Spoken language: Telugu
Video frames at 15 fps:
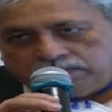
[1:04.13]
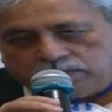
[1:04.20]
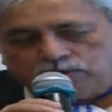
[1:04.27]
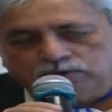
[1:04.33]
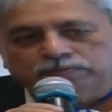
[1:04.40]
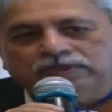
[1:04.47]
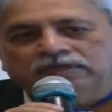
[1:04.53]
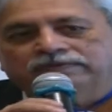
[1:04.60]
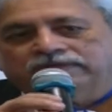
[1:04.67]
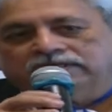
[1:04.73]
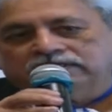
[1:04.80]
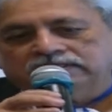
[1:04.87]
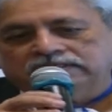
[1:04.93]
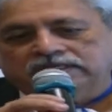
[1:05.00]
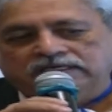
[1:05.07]
ప్రోద్బలం ఎట్లా
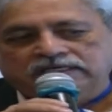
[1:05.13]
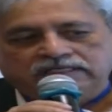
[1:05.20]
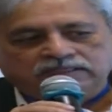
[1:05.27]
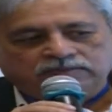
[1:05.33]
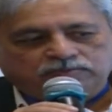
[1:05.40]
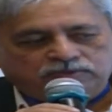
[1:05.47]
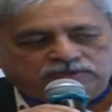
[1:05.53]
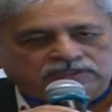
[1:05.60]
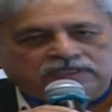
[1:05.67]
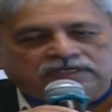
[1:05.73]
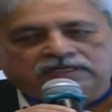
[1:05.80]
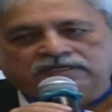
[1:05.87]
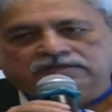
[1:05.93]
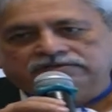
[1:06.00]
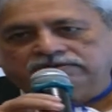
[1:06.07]
చేయాలనేది పుస్తకంలో
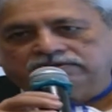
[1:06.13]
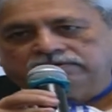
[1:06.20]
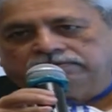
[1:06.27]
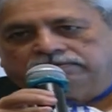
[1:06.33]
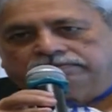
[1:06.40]
రాసిండ్రు